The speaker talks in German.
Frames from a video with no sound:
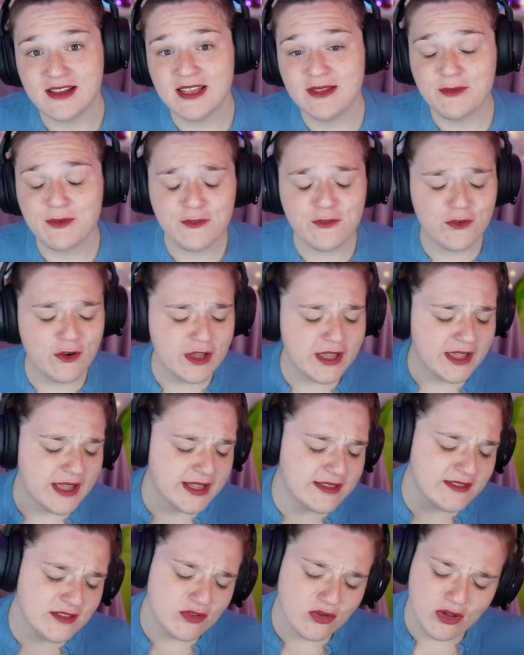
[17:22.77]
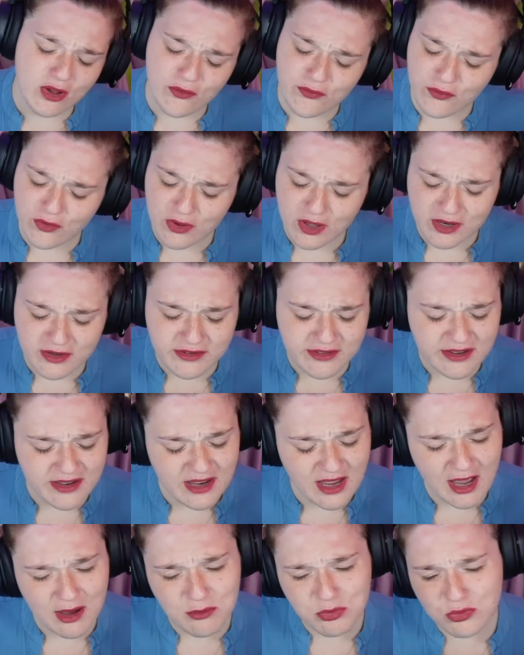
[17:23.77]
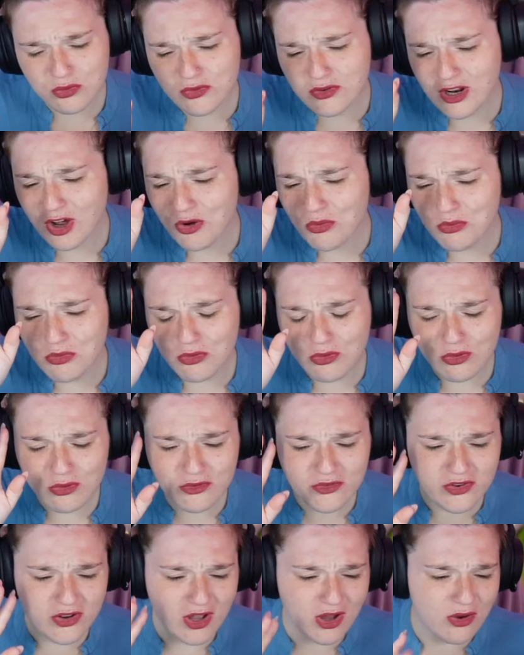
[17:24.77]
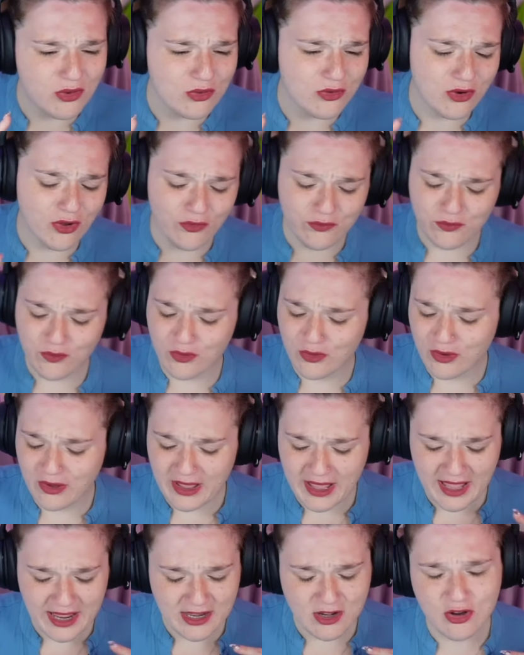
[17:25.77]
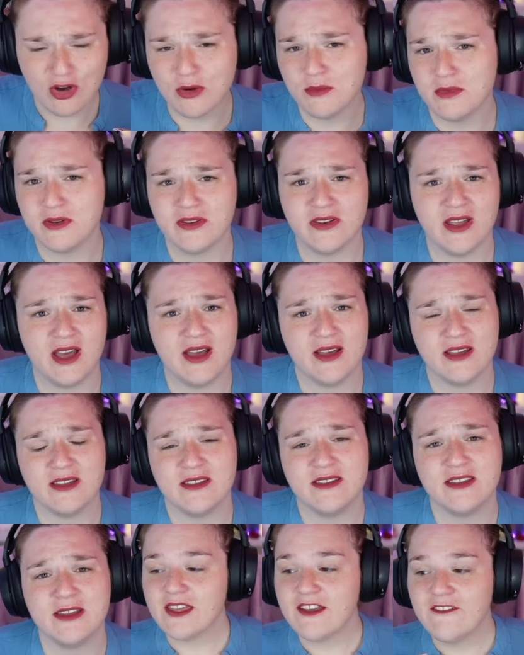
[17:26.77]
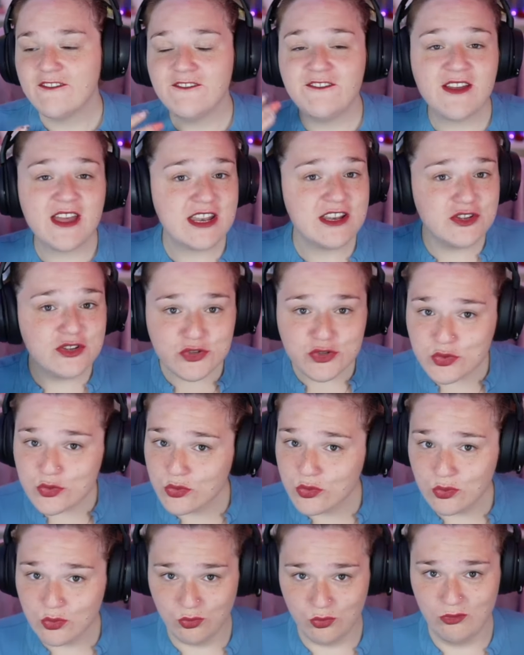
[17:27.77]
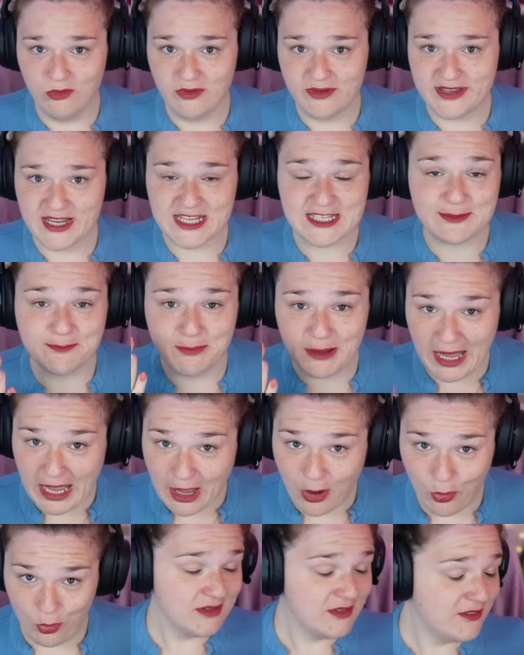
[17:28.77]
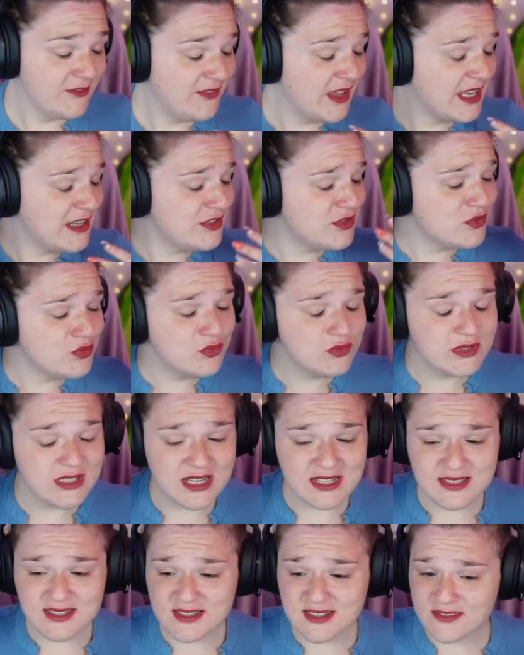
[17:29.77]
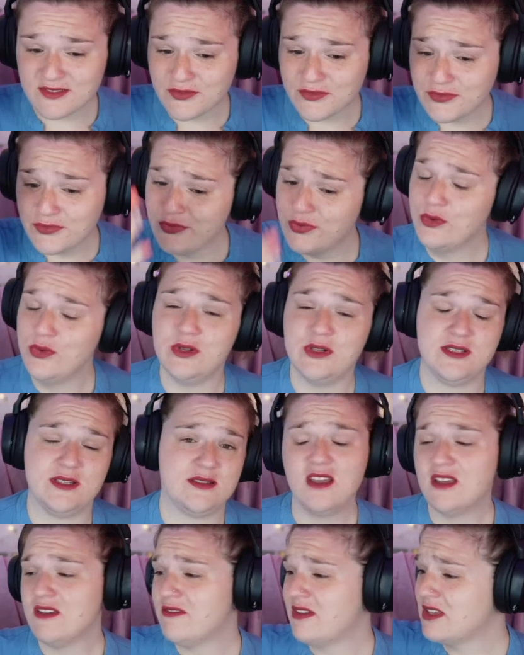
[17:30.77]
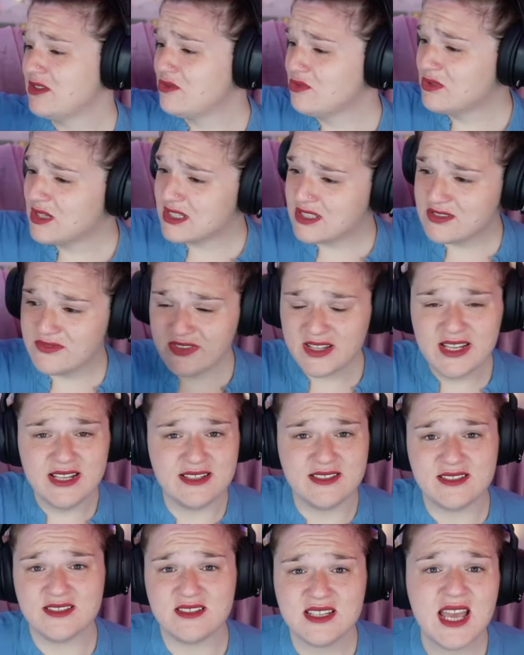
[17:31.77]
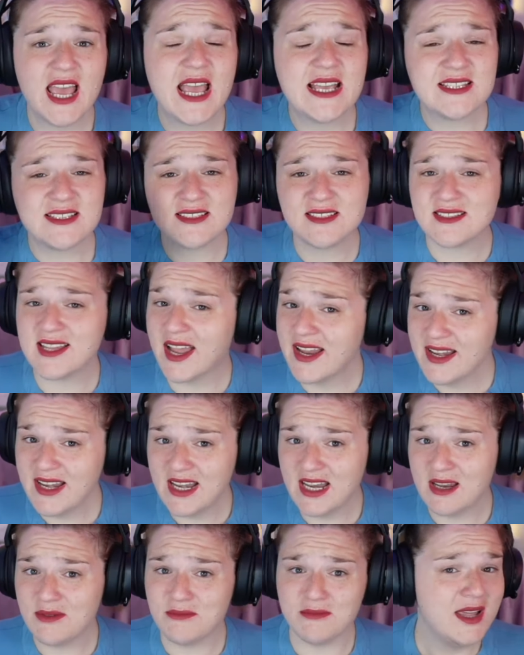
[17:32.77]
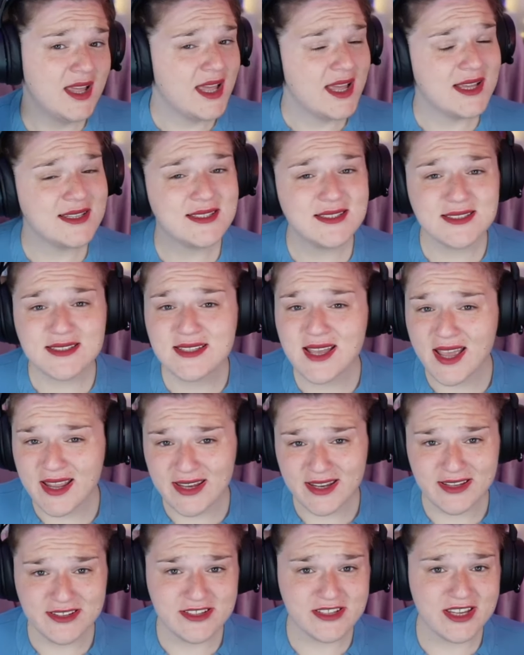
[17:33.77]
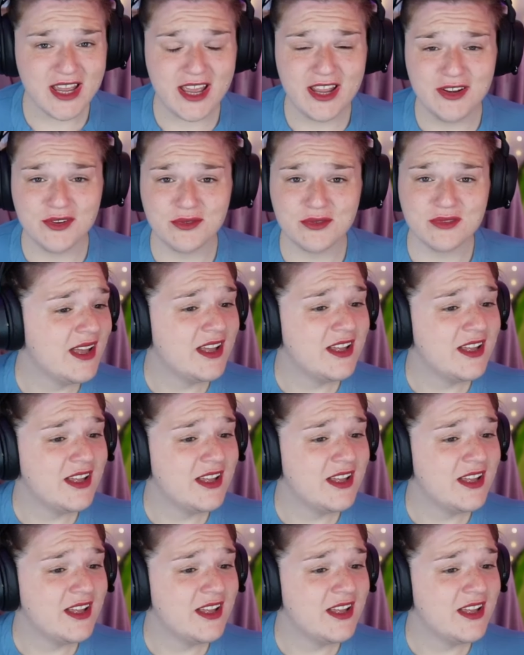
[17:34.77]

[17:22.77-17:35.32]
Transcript: bevor ihr jetzt in eu auf euren D-Abo, Daumen runter und auf eure Hate-Kommentare tippt, wenn du das brauchst, wenn du das fühlst, wenn du das willst, es ist dein Leben, es ist deine Entscheidung.